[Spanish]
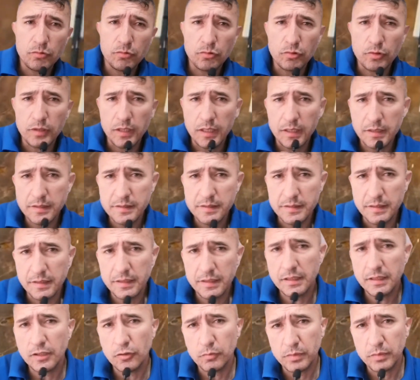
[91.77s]
y tutoriales en
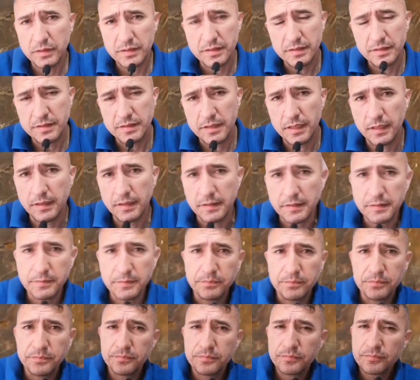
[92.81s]
línea o presenciales.
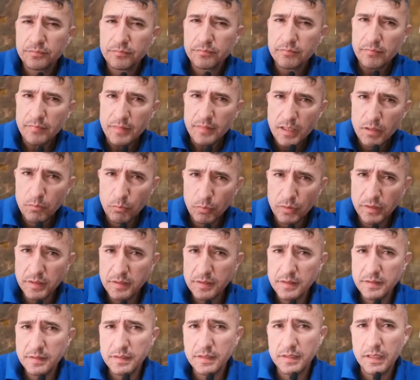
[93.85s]

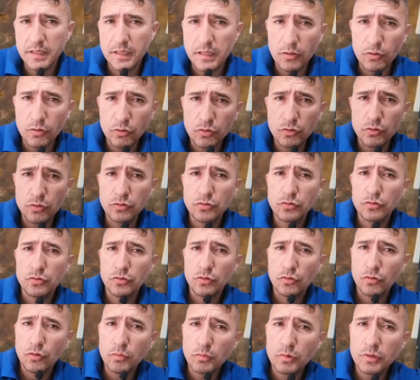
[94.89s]
Puedes enseñar a otros
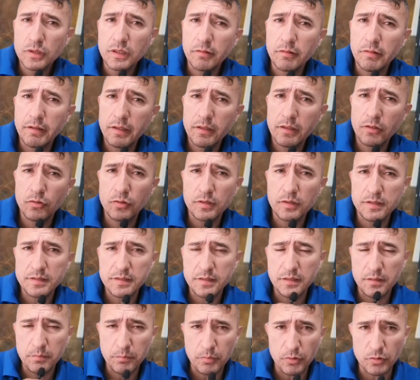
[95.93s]
cómo trabajar con
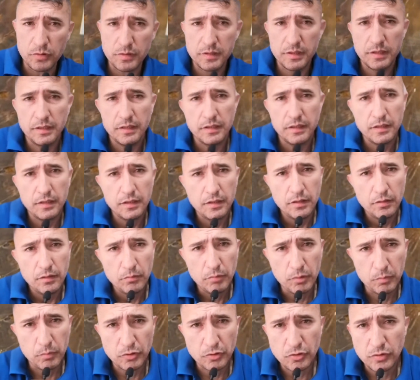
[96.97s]
resina epoxi,
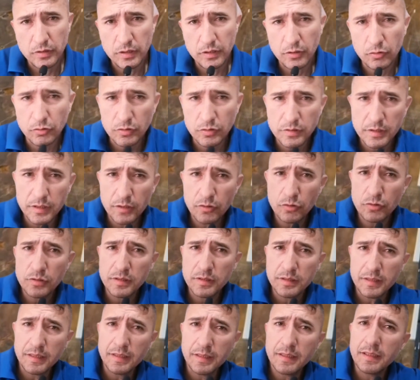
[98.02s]
proporcionar consejos
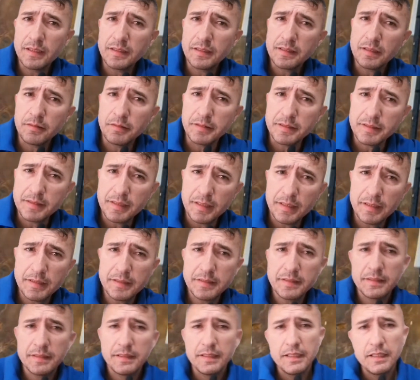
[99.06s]
y técnicas
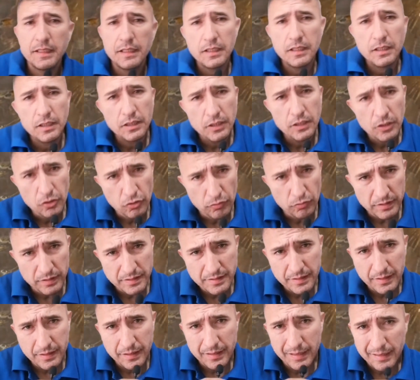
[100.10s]
avanzadas y
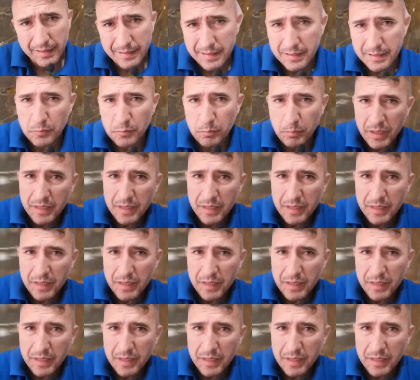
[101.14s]
ofrecer clases